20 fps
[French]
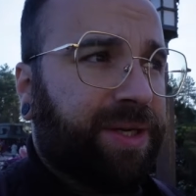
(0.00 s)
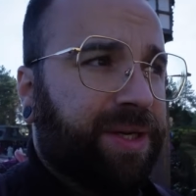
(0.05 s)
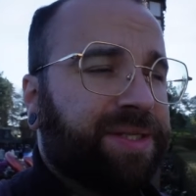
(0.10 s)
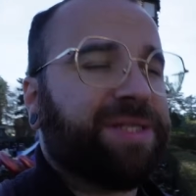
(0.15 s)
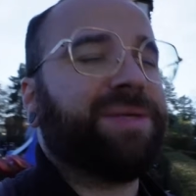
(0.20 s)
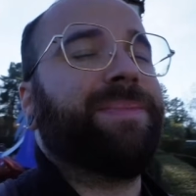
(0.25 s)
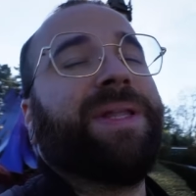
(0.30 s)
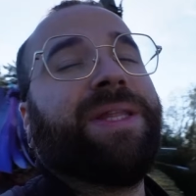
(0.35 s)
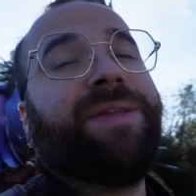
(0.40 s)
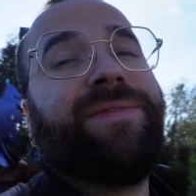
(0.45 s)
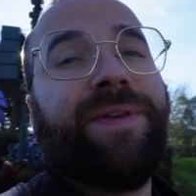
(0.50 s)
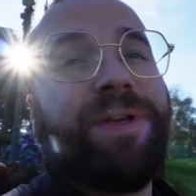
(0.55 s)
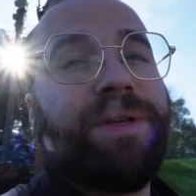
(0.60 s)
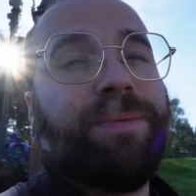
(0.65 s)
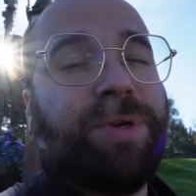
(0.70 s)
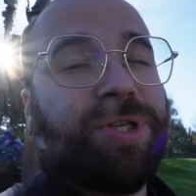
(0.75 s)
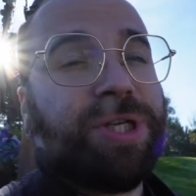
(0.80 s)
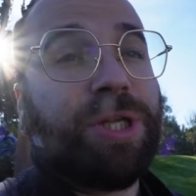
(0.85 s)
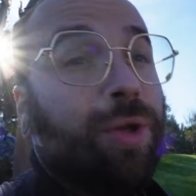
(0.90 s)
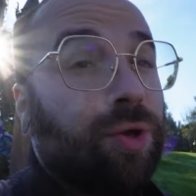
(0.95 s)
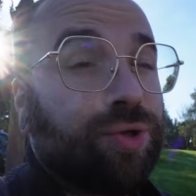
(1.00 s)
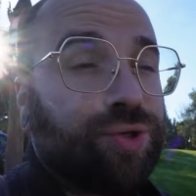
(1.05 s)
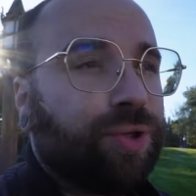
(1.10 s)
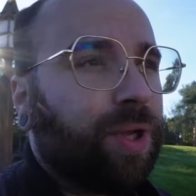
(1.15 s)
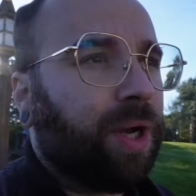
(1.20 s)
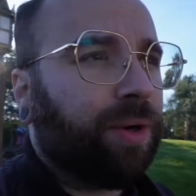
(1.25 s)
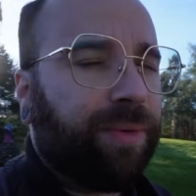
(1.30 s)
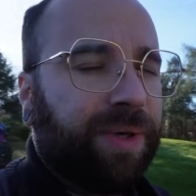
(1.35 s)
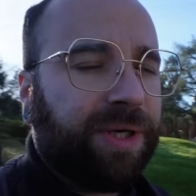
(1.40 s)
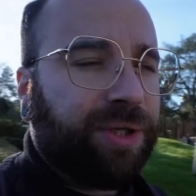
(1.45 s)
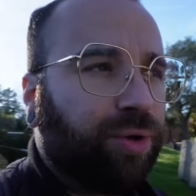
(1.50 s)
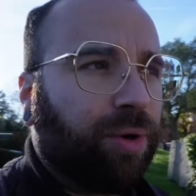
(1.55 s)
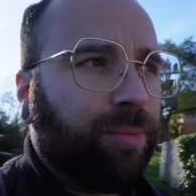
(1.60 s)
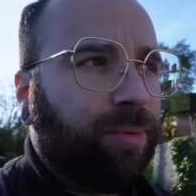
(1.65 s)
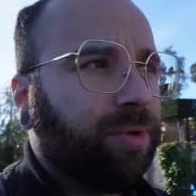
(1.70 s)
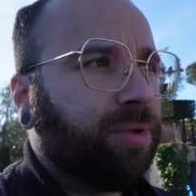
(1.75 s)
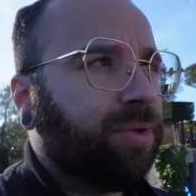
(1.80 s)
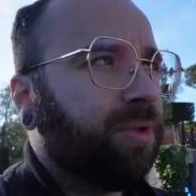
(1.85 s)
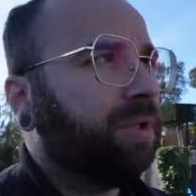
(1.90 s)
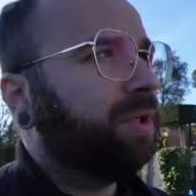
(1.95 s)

C'est magnifique, moi j'adore ce dragon, il est trop beau.